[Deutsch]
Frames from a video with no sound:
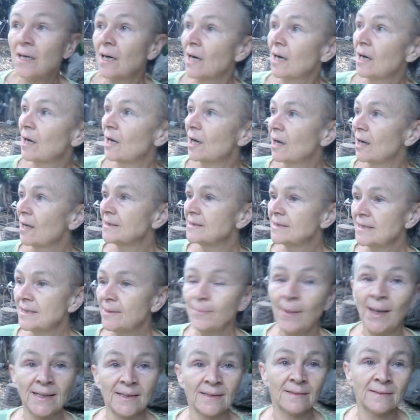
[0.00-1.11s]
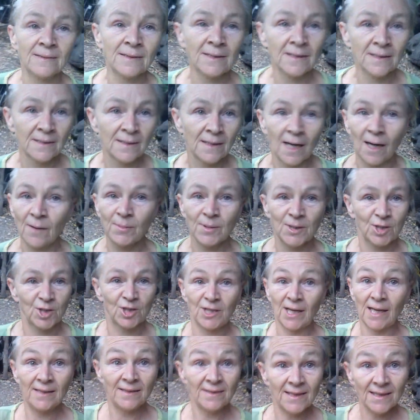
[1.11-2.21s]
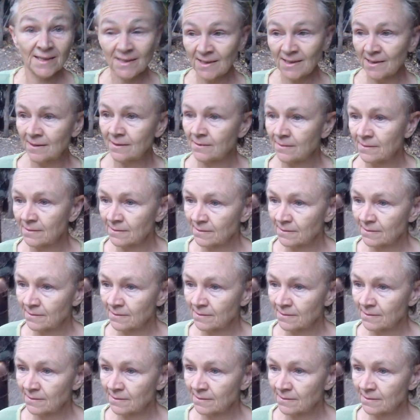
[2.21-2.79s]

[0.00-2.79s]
Äh, die Limetten habe ich ständig.